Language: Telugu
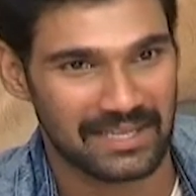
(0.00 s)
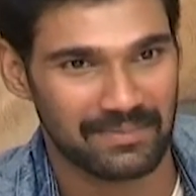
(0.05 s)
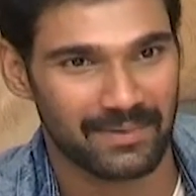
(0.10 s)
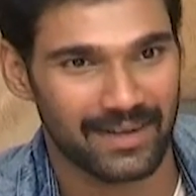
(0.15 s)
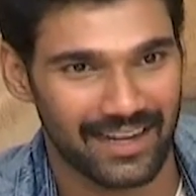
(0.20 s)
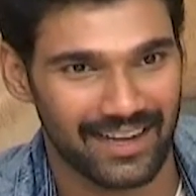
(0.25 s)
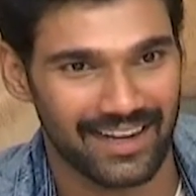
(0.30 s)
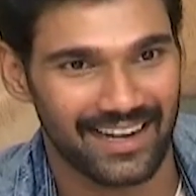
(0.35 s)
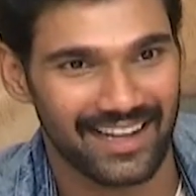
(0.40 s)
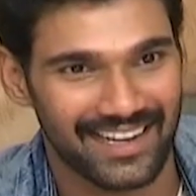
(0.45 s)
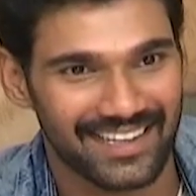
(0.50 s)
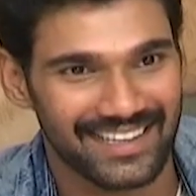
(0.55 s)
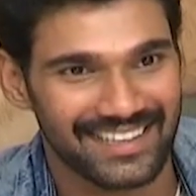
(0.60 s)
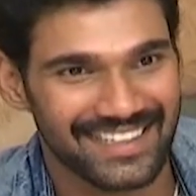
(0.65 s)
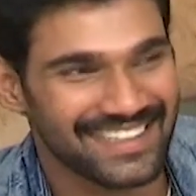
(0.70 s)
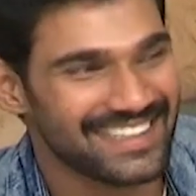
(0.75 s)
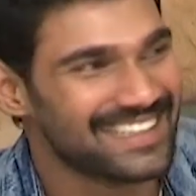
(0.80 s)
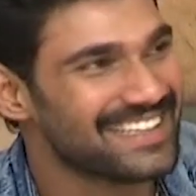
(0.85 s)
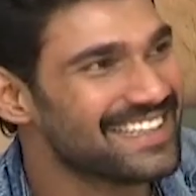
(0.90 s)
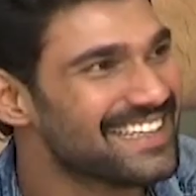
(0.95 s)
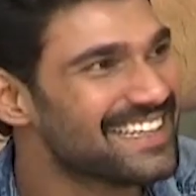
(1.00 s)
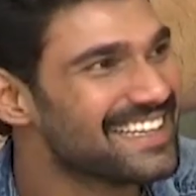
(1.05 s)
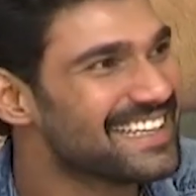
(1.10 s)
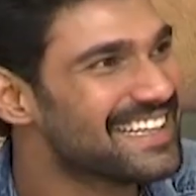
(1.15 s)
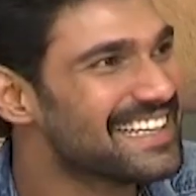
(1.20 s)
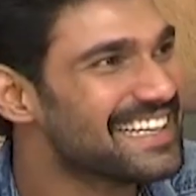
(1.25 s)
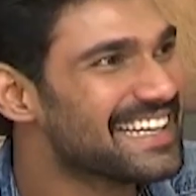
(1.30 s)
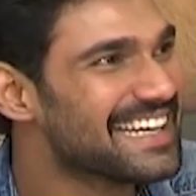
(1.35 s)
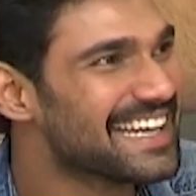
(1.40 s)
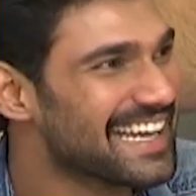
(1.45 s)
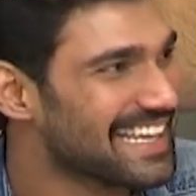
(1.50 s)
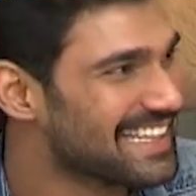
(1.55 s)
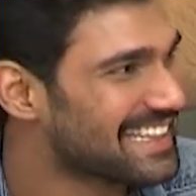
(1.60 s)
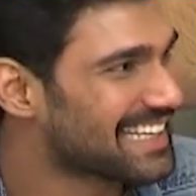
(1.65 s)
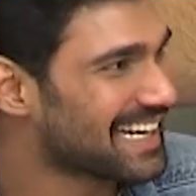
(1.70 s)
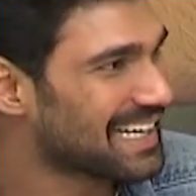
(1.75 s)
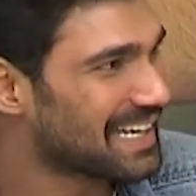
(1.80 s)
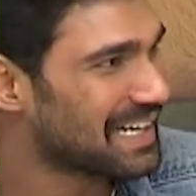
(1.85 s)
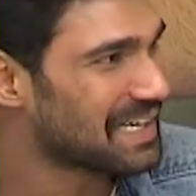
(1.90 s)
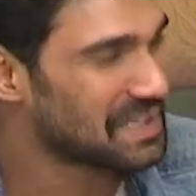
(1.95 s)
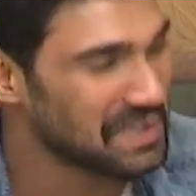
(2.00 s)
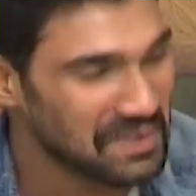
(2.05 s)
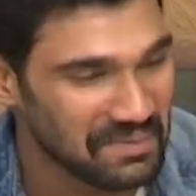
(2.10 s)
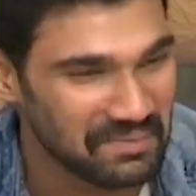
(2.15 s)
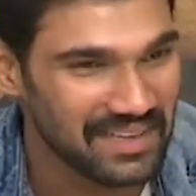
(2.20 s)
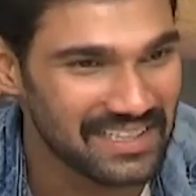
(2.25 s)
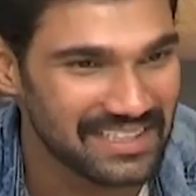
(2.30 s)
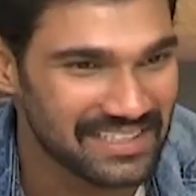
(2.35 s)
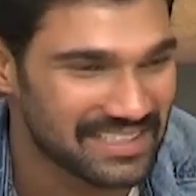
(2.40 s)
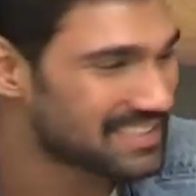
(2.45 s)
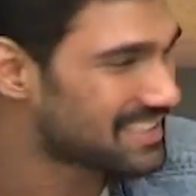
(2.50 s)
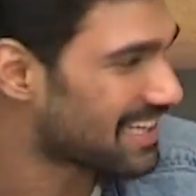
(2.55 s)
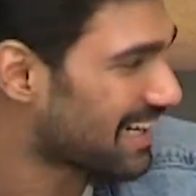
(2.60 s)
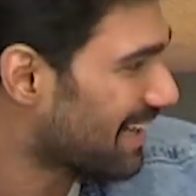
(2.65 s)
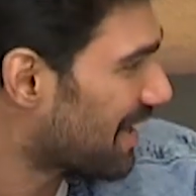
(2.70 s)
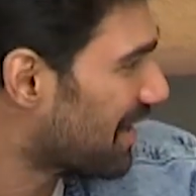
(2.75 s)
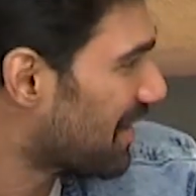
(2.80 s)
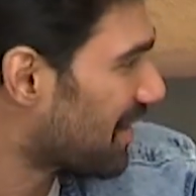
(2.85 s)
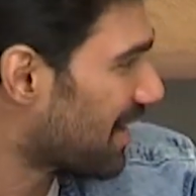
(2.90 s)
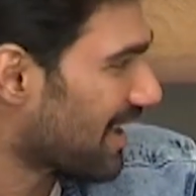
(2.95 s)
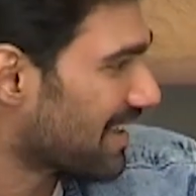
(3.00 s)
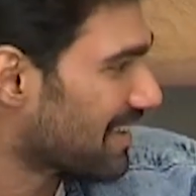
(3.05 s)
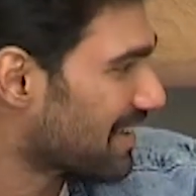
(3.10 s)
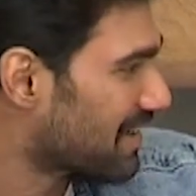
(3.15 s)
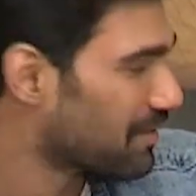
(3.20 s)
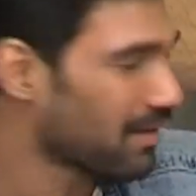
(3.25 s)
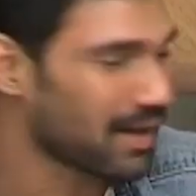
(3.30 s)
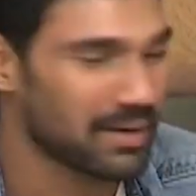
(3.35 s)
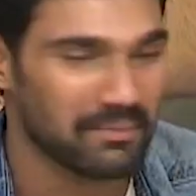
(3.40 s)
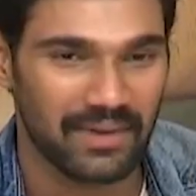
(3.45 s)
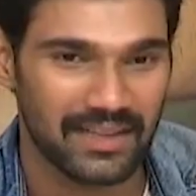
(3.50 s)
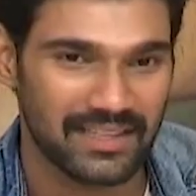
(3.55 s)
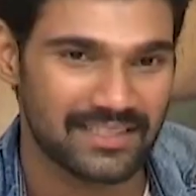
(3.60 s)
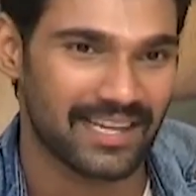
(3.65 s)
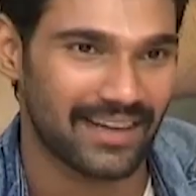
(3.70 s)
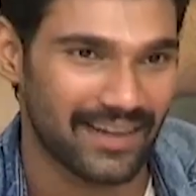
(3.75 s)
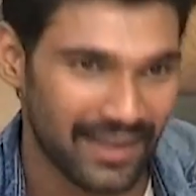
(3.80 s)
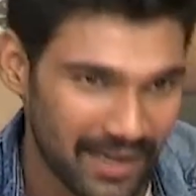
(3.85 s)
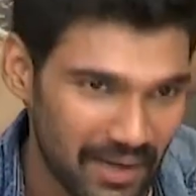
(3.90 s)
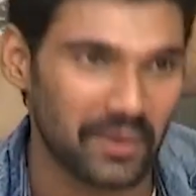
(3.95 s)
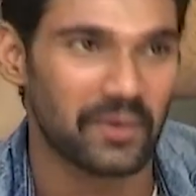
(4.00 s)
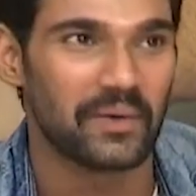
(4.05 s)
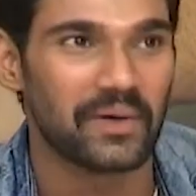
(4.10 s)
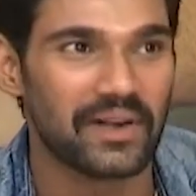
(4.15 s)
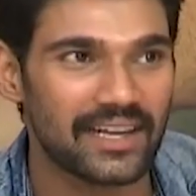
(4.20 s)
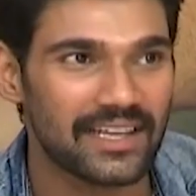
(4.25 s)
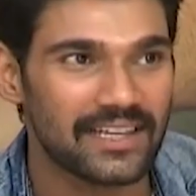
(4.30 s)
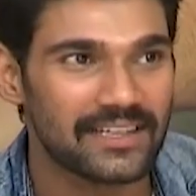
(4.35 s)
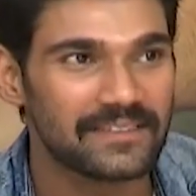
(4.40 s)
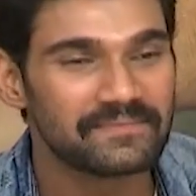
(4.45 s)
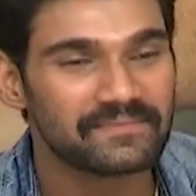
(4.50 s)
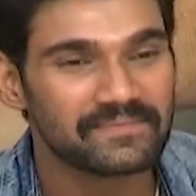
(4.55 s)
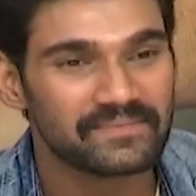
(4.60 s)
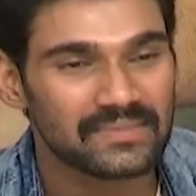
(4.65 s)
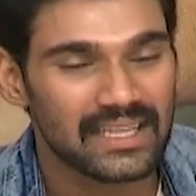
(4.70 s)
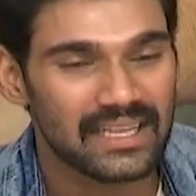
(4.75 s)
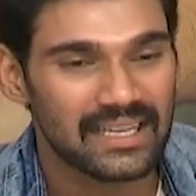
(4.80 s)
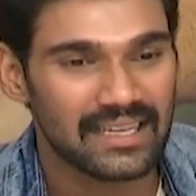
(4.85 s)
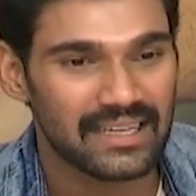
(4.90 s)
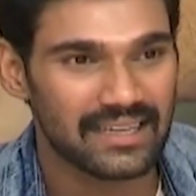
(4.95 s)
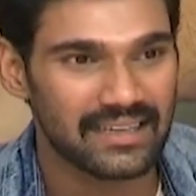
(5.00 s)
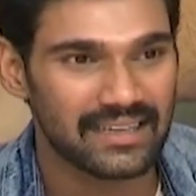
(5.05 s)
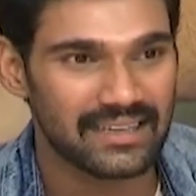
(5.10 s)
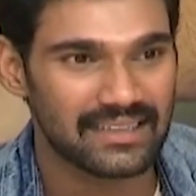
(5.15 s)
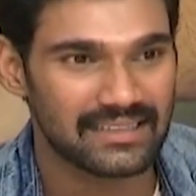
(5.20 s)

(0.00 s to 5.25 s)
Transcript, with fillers: కష్టపడ్డాను నాది ఎందుకంటే టూ మంత్స్ చెన్నైలో నాకు వన్ మంత్ చెన్నైలో ఉండి ఈ